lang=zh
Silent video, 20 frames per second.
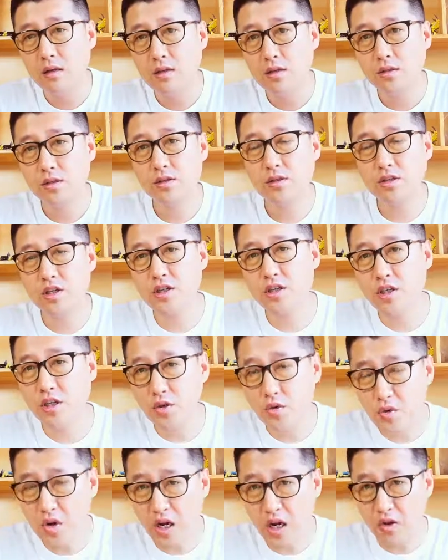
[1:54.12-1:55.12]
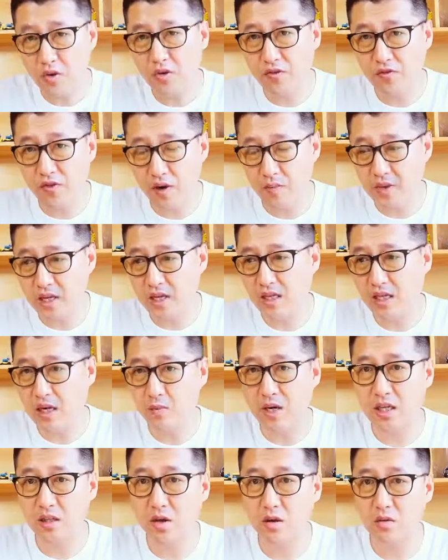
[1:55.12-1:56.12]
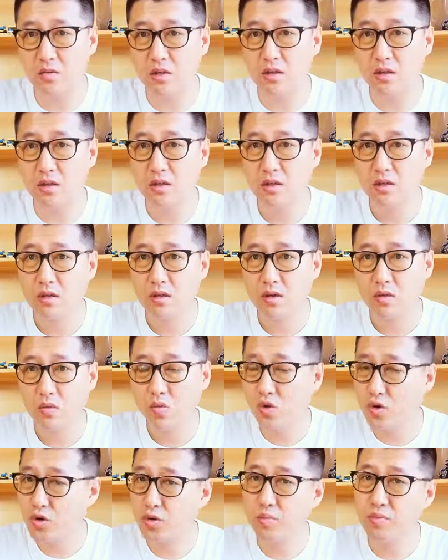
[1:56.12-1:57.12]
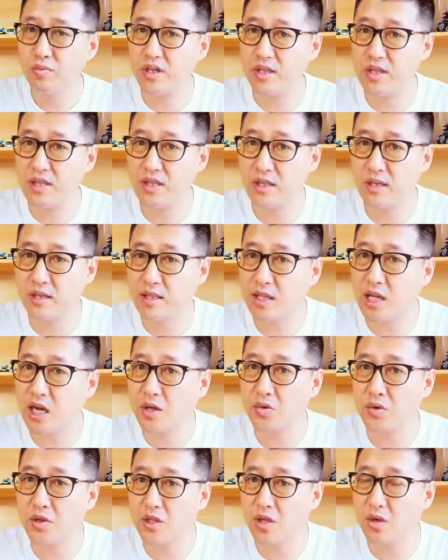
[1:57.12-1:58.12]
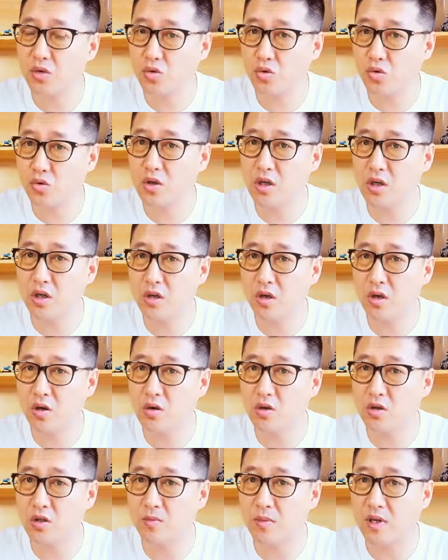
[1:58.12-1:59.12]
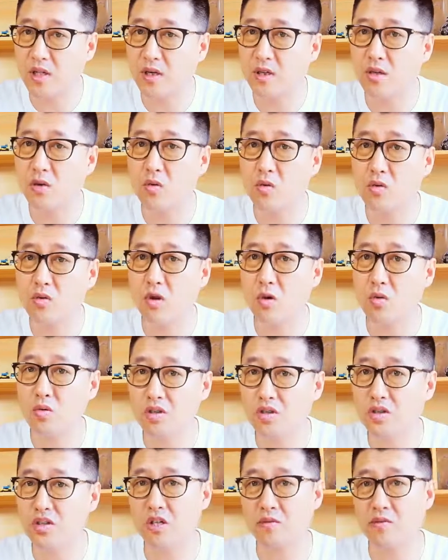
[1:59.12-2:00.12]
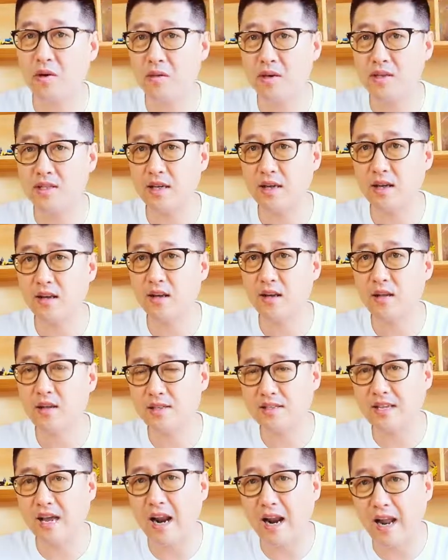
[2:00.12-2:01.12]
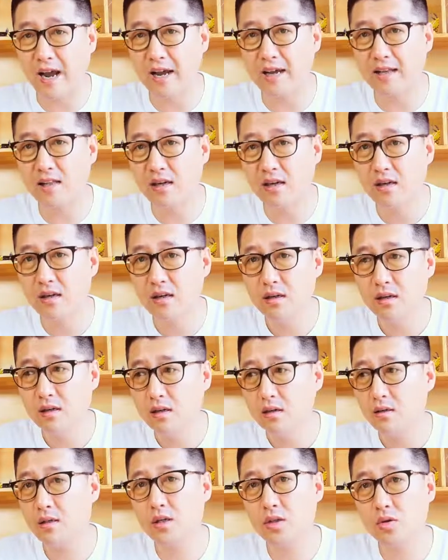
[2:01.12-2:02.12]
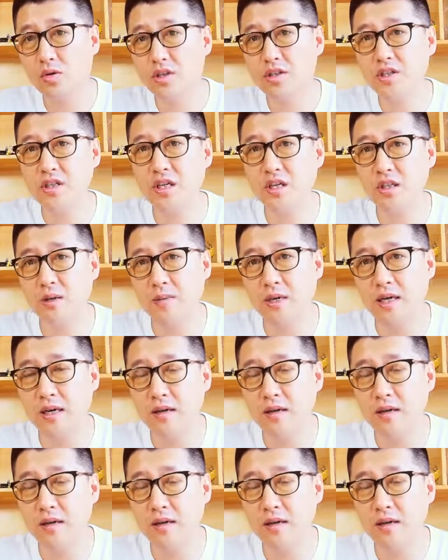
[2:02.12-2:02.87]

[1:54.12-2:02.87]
这些越来越方便，让他们来透支。我就不理解大学生如何能够什么呢？能够透支几万块钱，咋来的？那都是借的呗，